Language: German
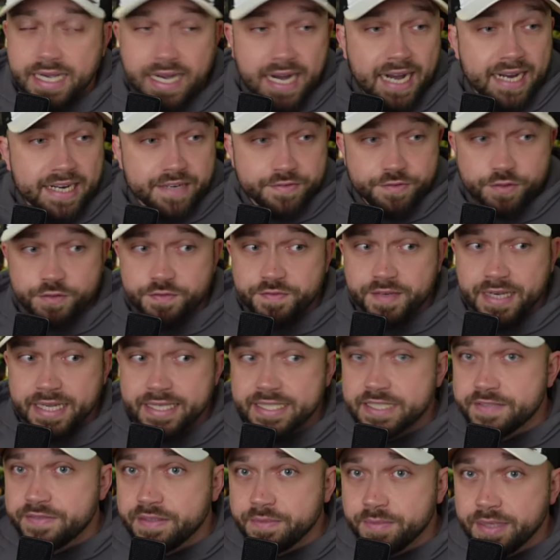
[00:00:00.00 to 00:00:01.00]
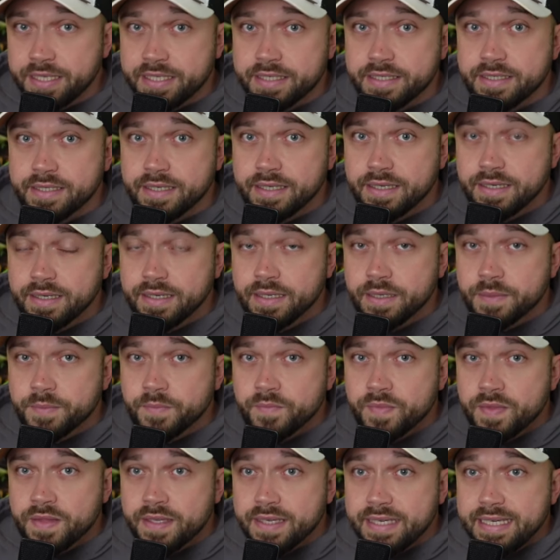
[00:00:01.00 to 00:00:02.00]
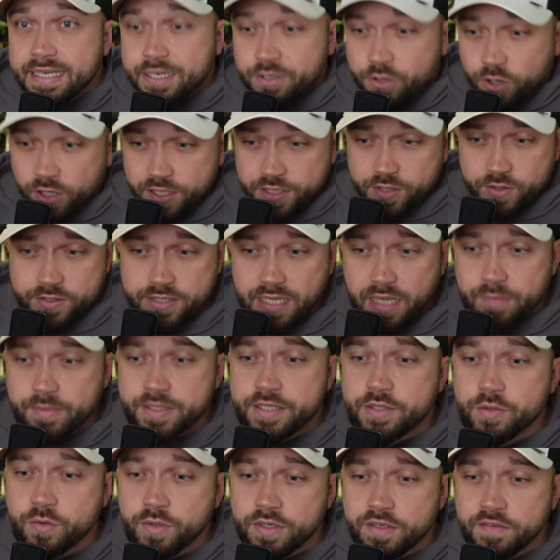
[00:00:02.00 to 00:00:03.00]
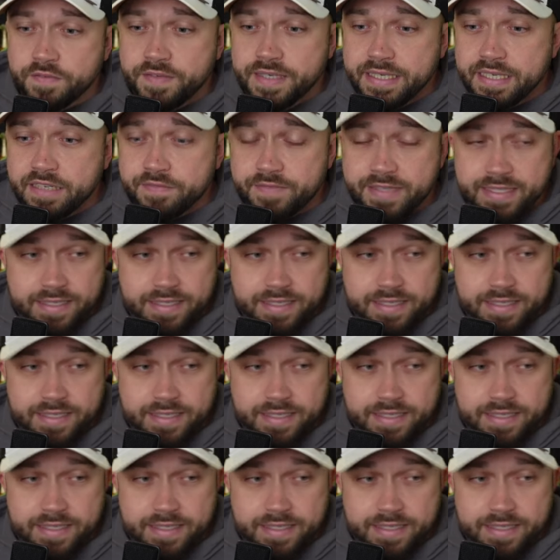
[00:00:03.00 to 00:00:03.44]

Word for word: Gerade für Fans wie mich. Ihr könnt doch damit nur gewinnen,